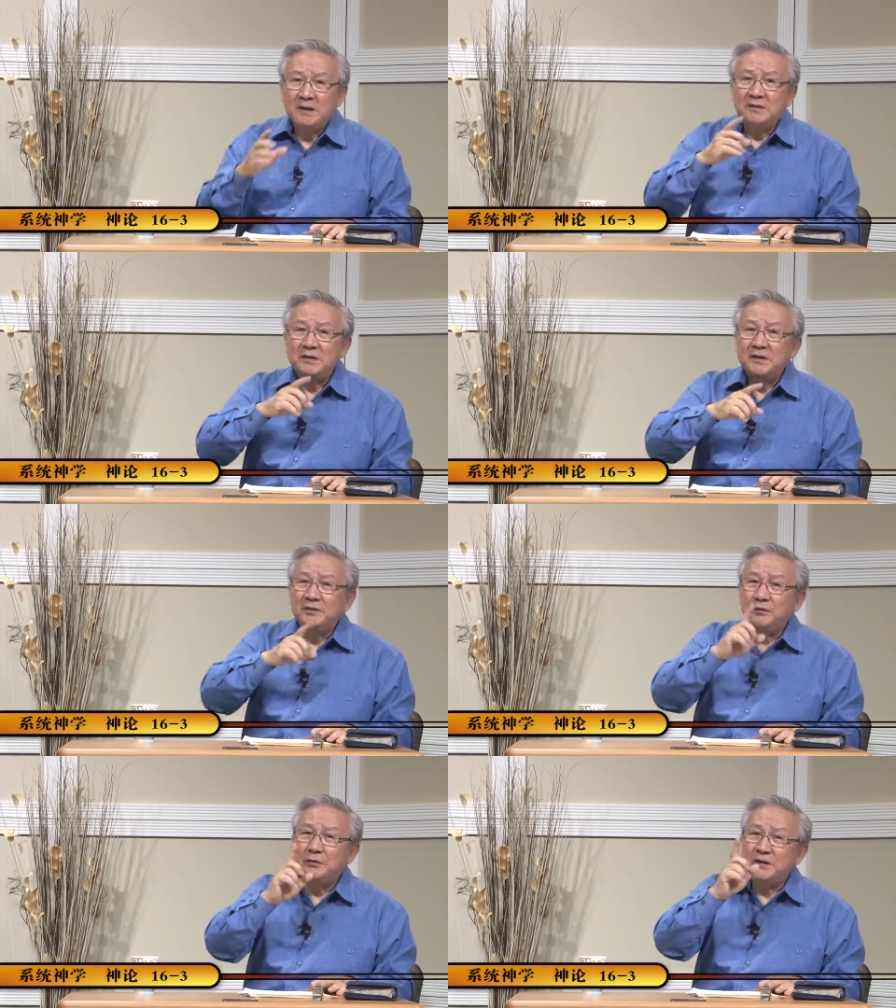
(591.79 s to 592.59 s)
圣经
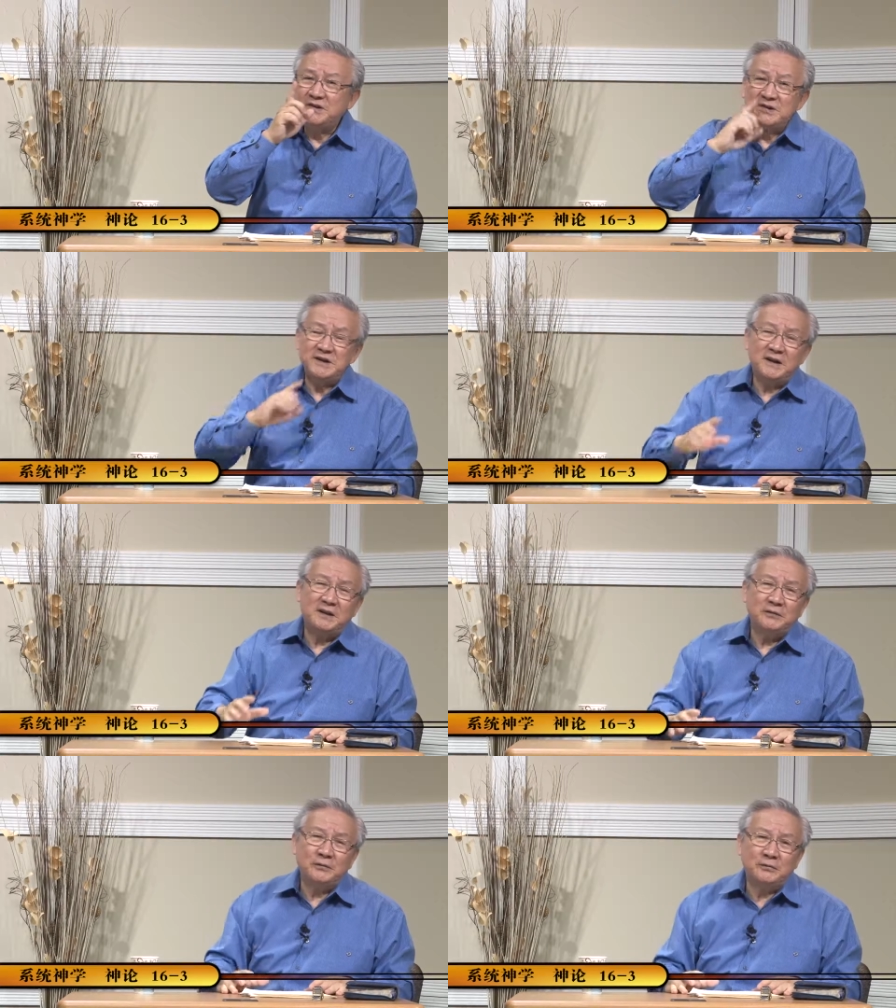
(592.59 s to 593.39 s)
是对起先
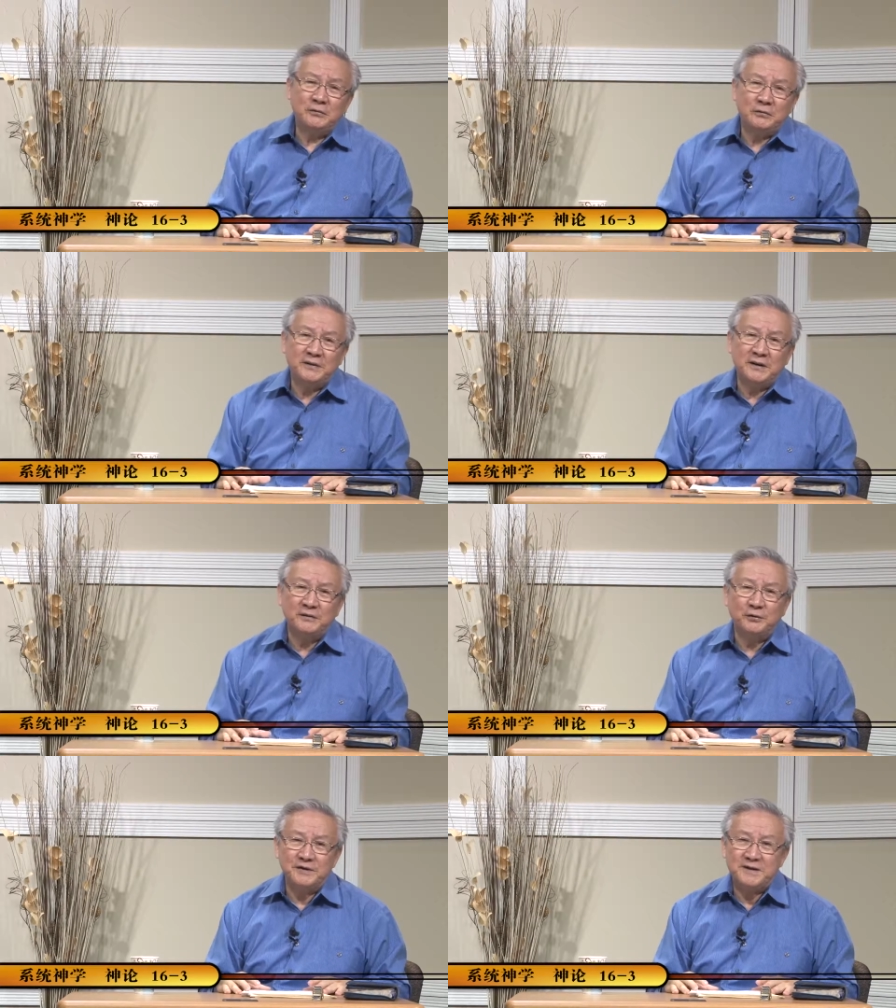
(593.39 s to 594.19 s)
的读读者
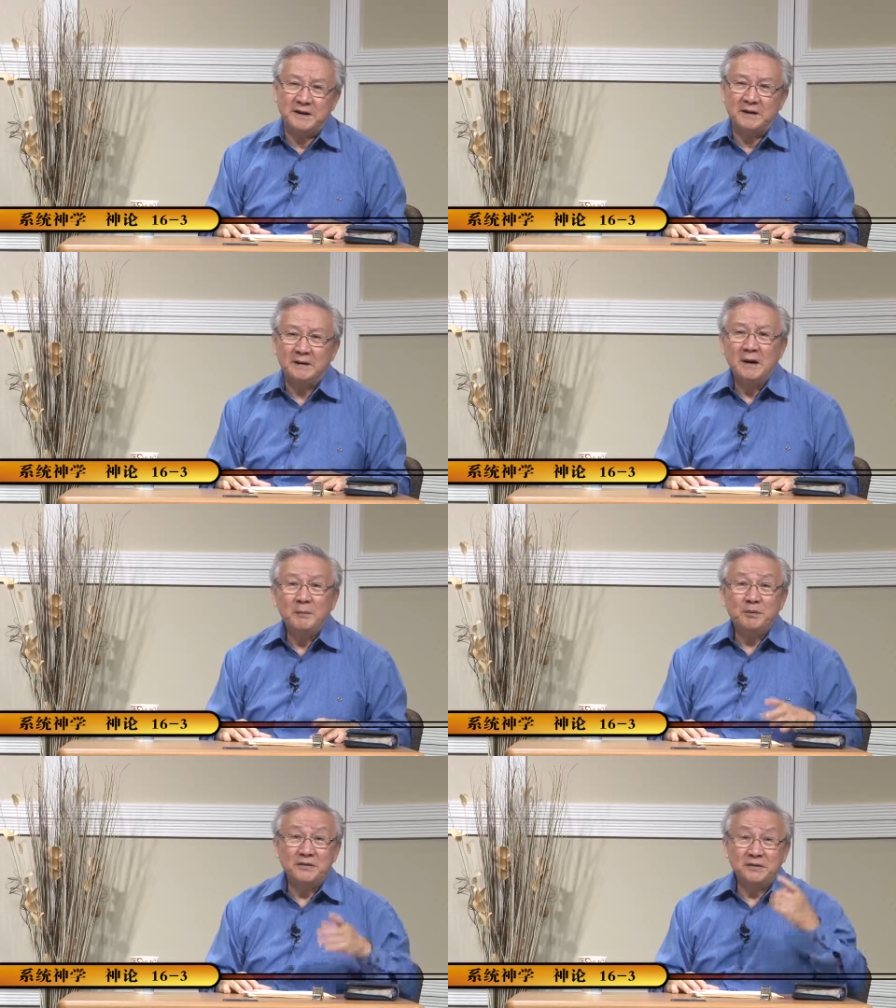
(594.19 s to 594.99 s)
所写的，
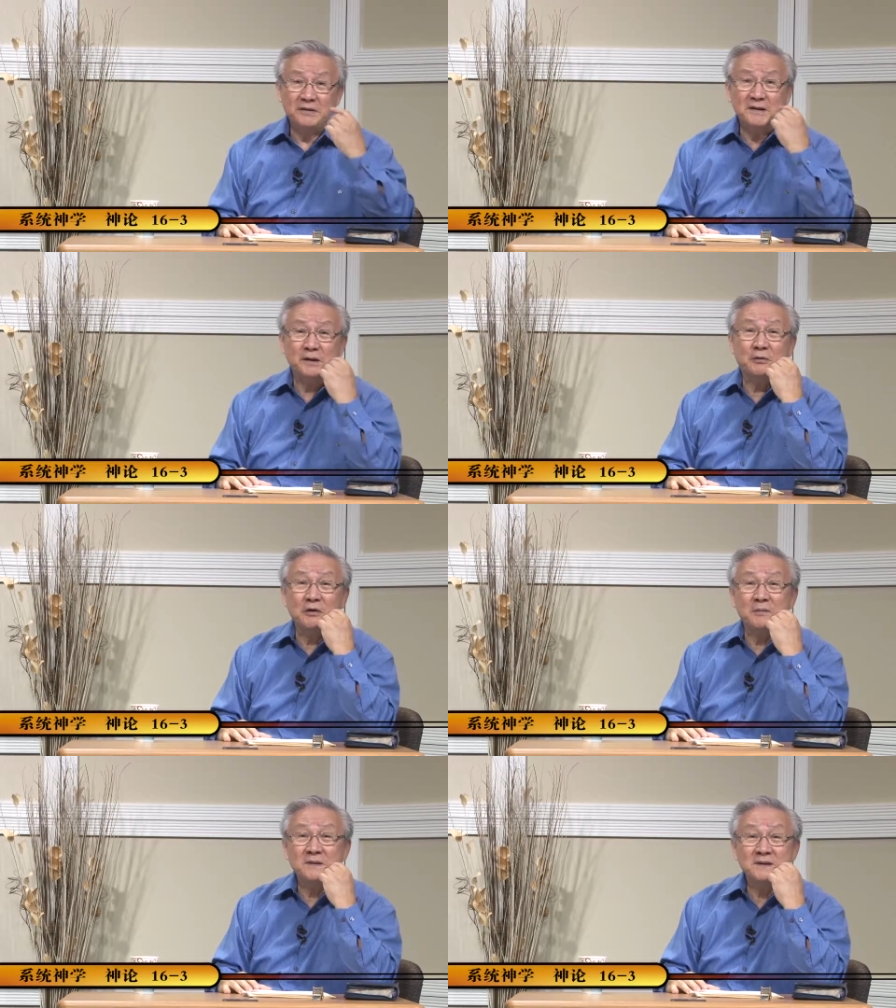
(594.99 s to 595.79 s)
不是直接
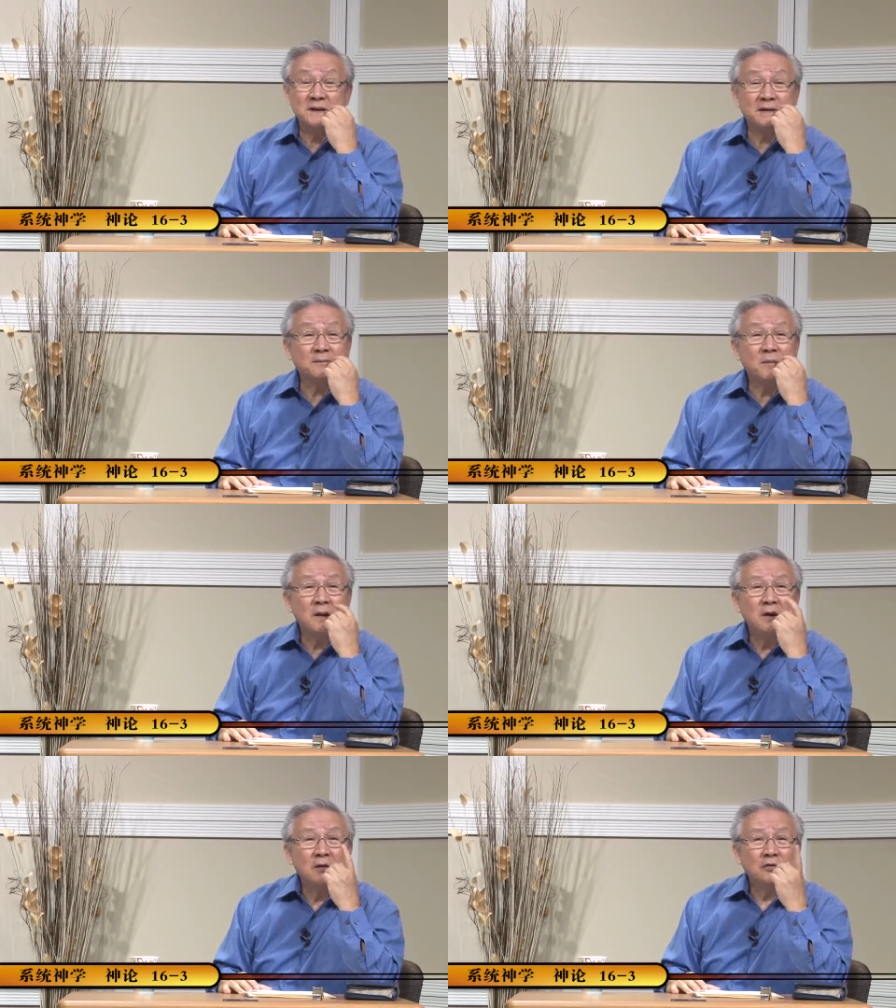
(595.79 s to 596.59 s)
对我们写的，
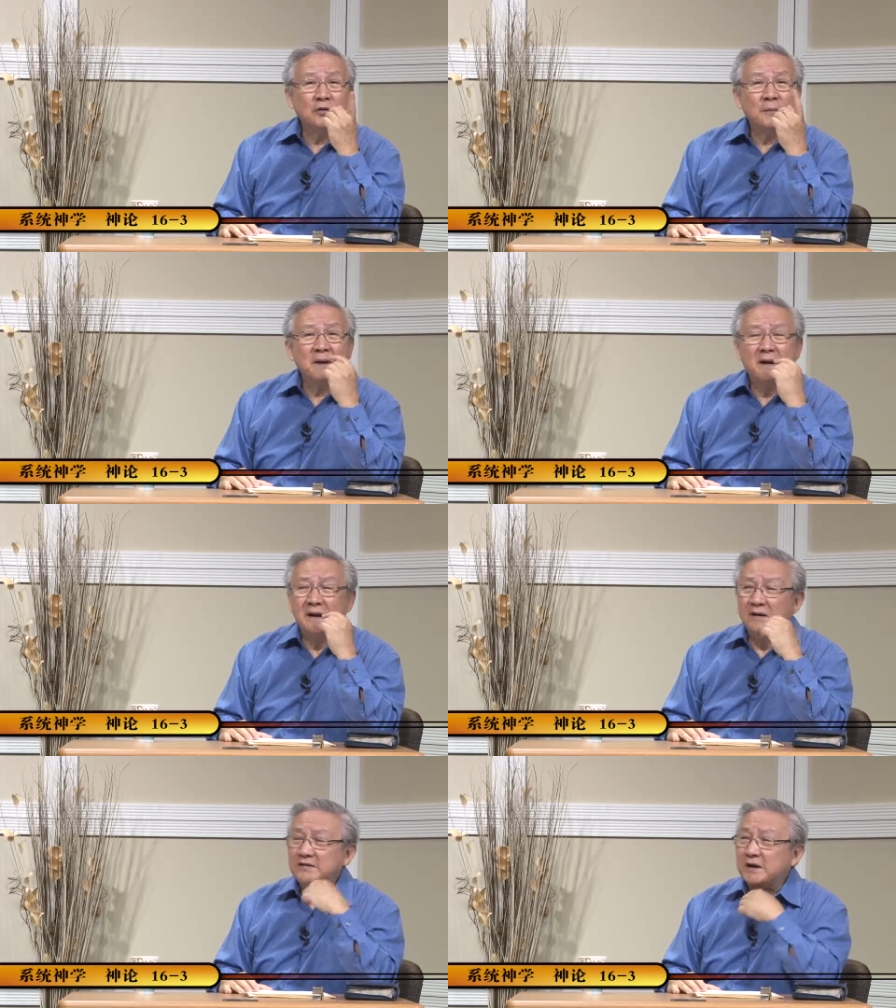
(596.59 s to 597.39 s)
所以我们要
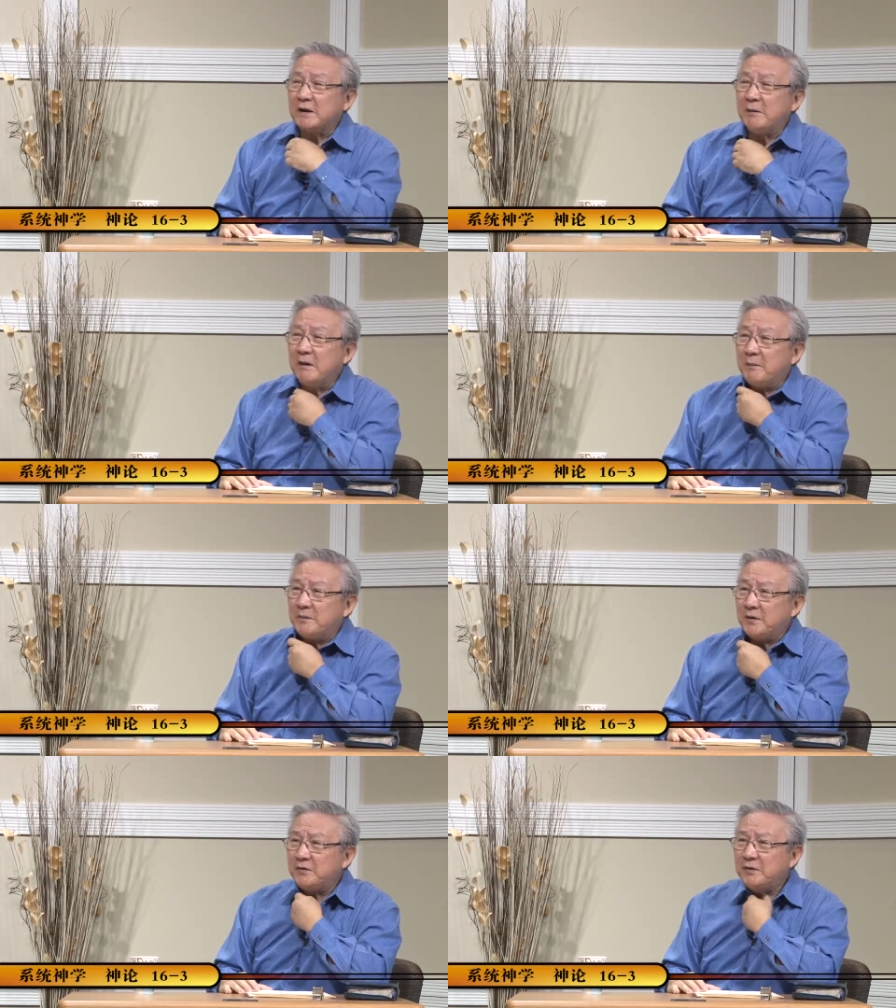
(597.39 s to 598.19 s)
了解的话，我
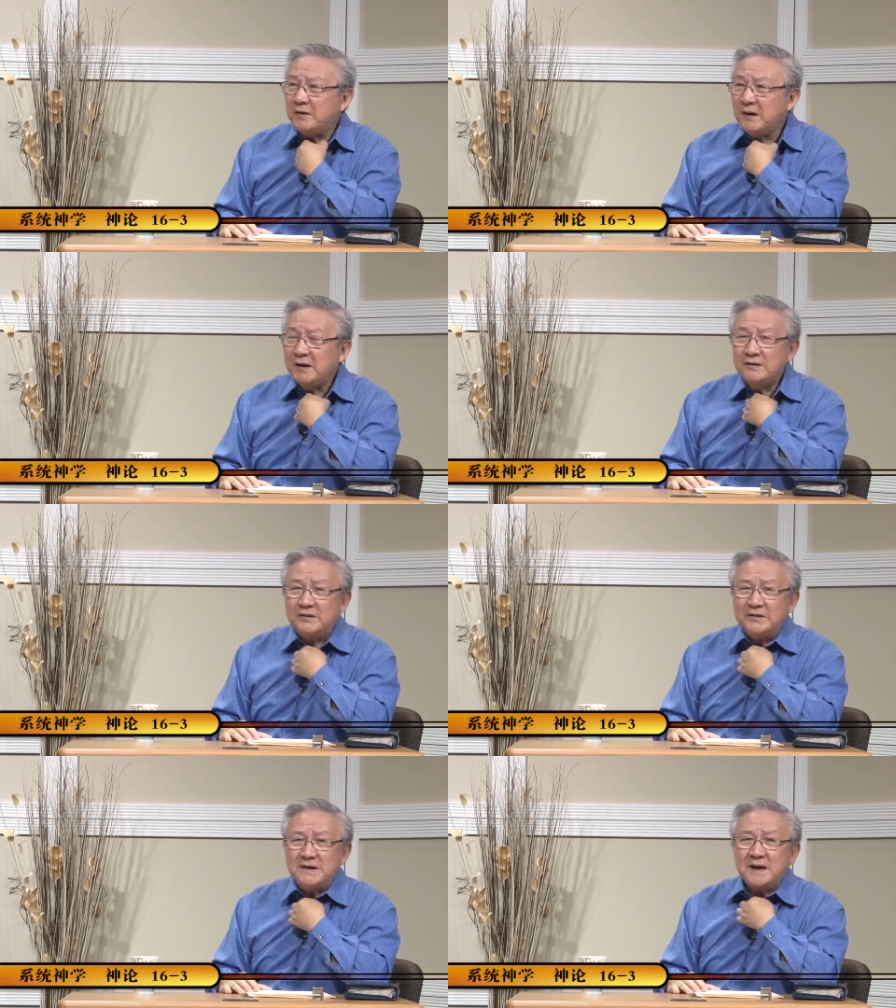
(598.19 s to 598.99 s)
们就去
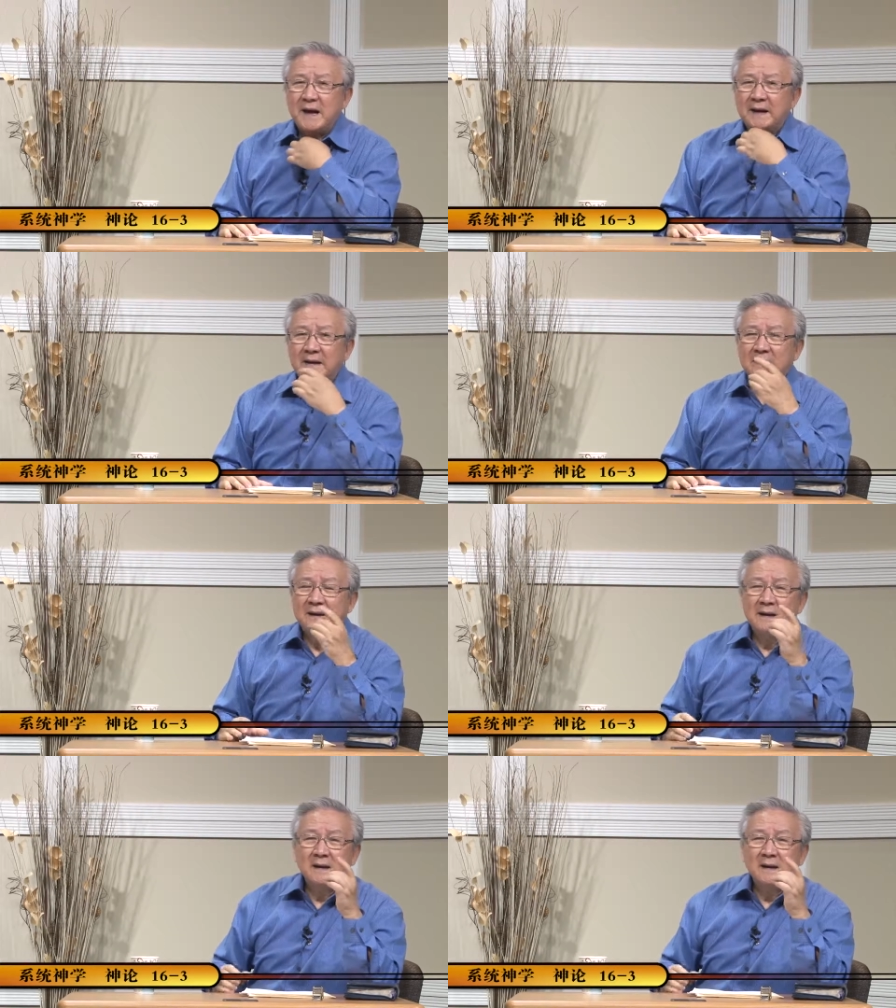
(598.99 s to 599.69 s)
仔细看了。